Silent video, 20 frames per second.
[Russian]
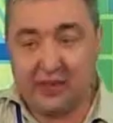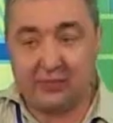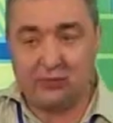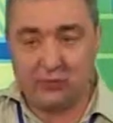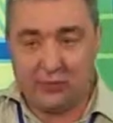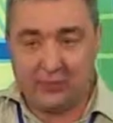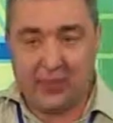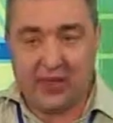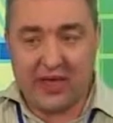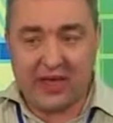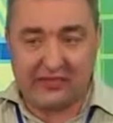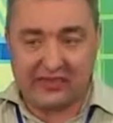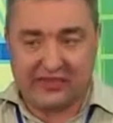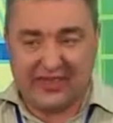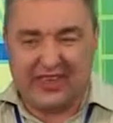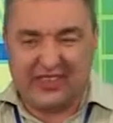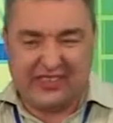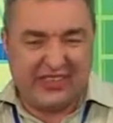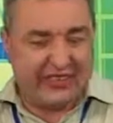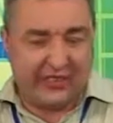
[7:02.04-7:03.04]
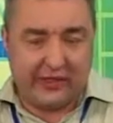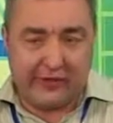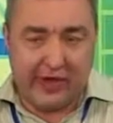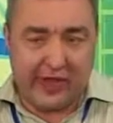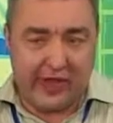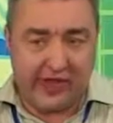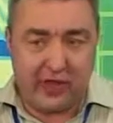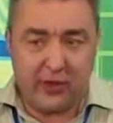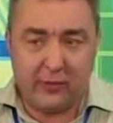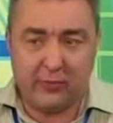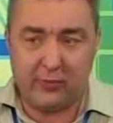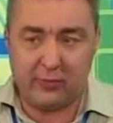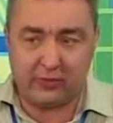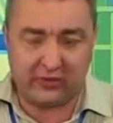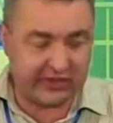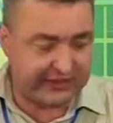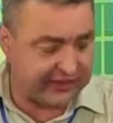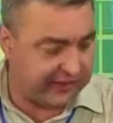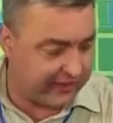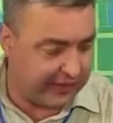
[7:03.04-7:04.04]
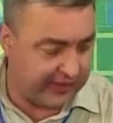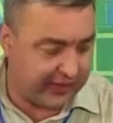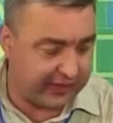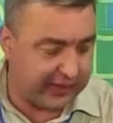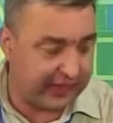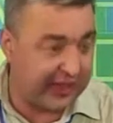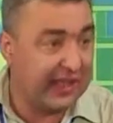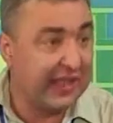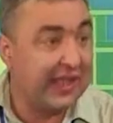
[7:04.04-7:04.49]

ну пиар, вы знаете, честно говоря, я не люблю такие хорошие